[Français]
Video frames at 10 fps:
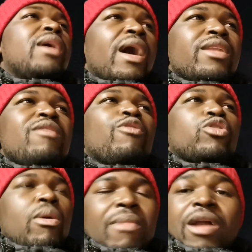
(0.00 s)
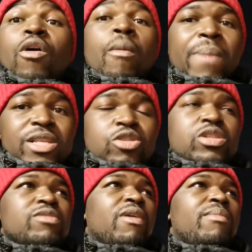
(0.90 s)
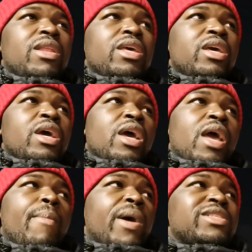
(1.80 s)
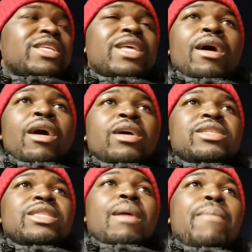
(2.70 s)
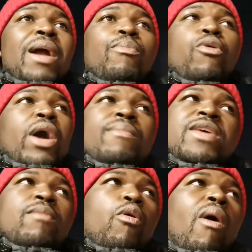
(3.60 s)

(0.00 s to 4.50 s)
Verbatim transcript: gardez votre mal en patience, famille et eh ben c'est un, c'est un mal pour un bien.